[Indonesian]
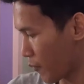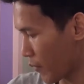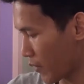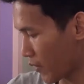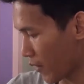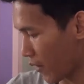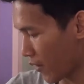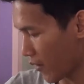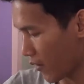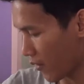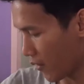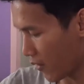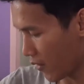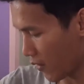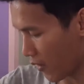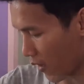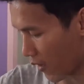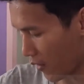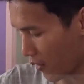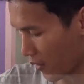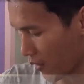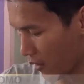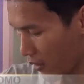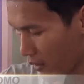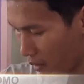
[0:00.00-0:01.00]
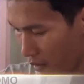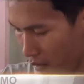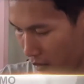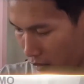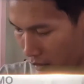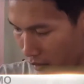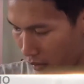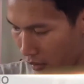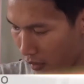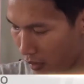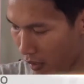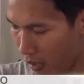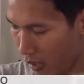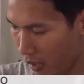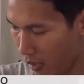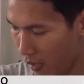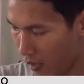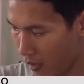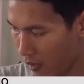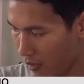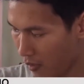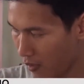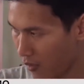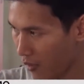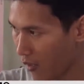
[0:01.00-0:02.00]
misalnya ini ada yang isi
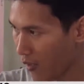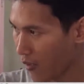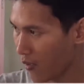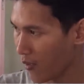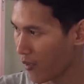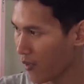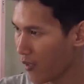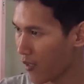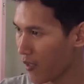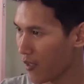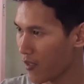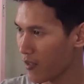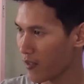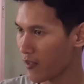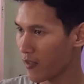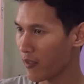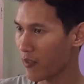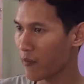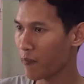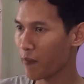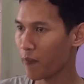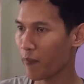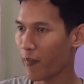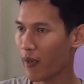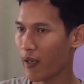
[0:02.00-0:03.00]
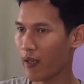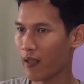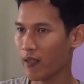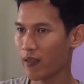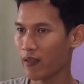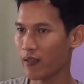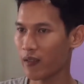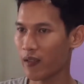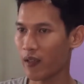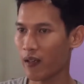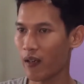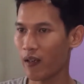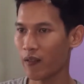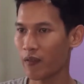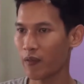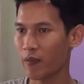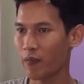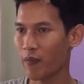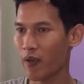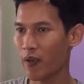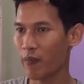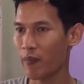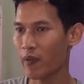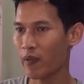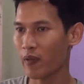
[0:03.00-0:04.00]
3, ada yang isi 4,
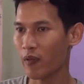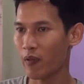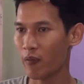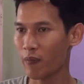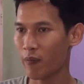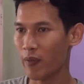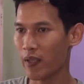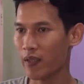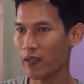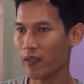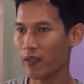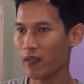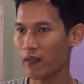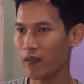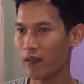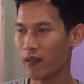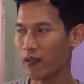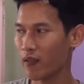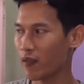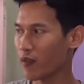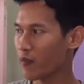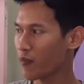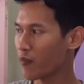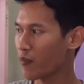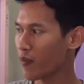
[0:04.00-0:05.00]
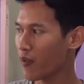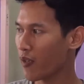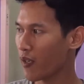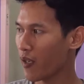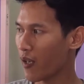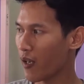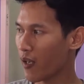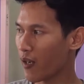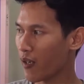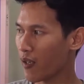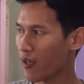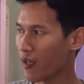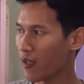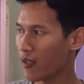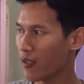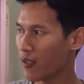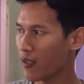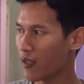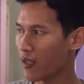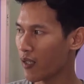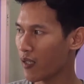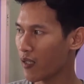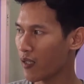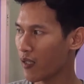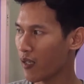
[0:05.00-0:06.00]
tergantung berapa toples sih. Itu mulai
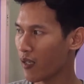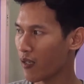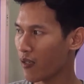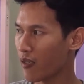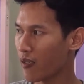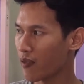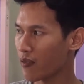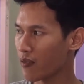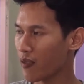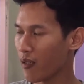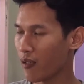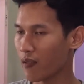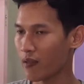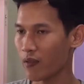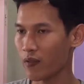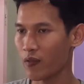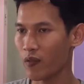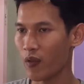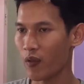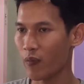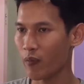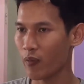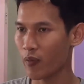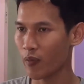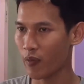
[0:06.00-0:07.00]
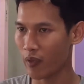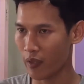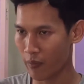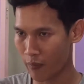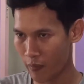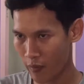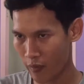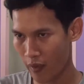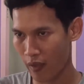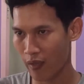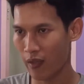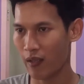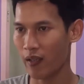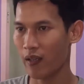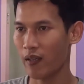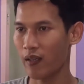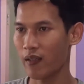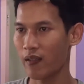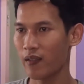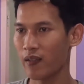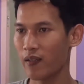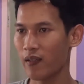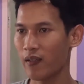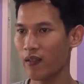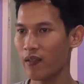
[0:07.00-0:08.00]
harganya dari harga 120.000 ada
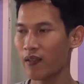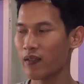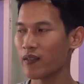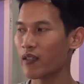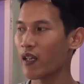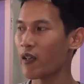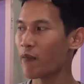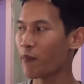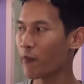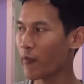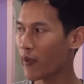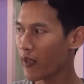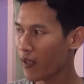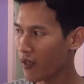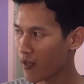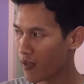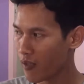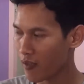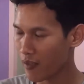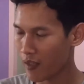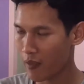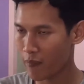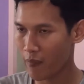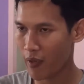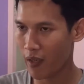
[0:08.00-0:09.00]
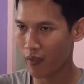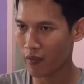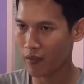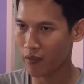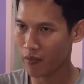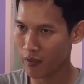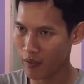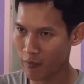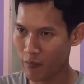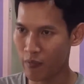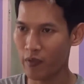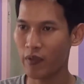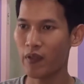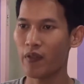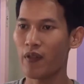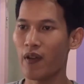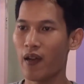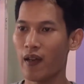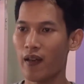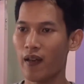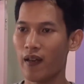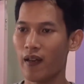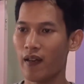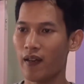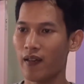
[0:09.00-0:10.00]
sampai yang ke 600.000
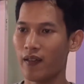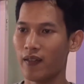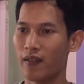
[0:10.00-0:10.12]
juga ada.